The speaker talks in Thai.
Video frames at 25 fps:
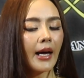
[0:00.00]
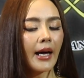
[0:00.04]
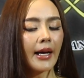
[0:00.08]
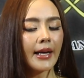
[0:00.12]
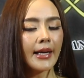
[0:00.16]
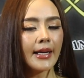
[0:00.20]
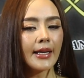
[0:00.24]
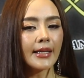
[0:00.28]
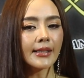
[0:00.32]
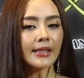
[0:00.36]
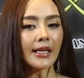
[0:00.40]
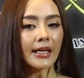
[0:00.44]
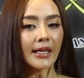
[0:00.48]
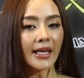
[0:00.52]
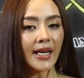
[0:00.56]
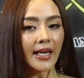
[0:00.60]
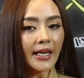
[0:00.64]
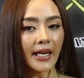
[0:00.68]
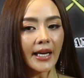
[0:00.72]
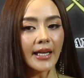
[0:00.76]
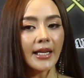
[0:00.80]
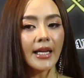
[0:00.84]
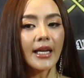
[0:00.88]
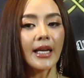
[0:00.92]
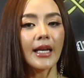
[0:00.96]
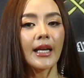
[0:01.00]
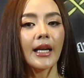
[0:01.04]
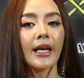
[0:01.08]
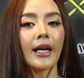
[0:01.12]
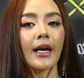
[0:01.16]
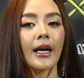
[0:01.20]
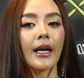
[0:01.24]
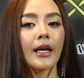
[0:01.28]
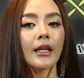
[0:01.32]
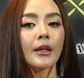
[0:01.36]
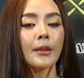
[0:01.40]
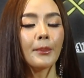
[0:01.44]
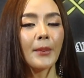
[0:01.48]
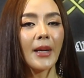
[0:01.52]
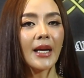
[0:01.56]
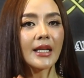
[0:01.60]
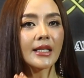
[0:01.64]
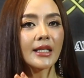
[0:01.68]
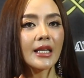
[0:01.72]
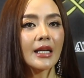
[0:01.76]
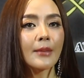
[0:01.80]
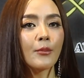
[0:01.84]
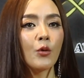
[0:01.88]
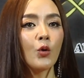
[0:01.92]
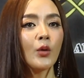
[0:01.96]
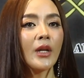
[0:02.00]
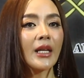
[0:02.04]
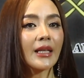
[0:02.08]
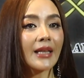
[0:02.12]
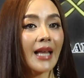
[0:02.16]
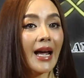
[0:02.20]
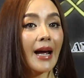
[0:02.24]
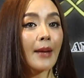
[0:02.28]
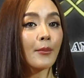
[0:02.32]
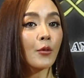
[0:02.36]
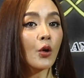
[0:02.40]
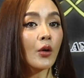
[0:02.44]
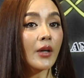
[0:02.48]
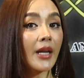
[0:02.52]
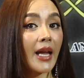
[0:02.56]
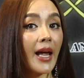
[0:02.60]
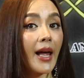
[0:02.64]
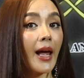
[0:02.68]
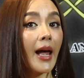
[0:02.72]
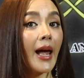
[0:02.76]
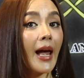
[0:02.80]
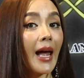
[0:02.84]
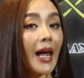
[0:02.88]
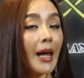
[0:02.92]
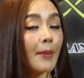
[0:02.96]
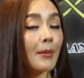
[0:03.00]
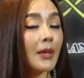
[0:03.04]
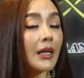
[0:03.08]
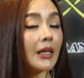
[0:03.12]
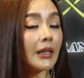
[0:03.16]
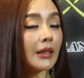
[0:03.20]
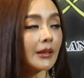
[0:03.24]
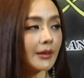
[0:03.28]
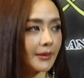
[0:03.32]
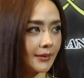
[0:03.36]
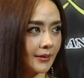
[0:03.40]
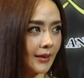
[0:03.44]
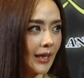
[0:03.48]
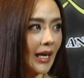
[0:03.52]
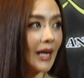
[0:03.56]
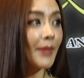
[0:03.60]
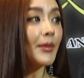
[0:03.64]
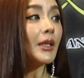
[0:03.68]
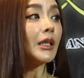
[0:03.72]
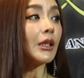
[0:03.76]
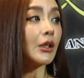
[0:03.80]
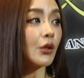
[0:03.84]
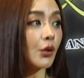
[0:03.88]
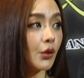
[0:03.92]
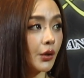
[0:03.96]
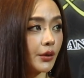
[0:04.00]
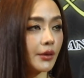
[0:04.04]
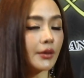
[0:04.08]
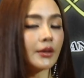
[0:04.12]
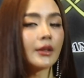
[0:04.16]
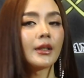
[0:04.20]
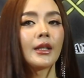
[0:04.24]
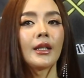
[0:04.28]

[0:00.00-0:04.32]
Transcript: ให้สังเกตให้ดีนะคะ เพจจริงผู้ติดตามตอนนี้ห้าหมื่นห้าหมื่นคน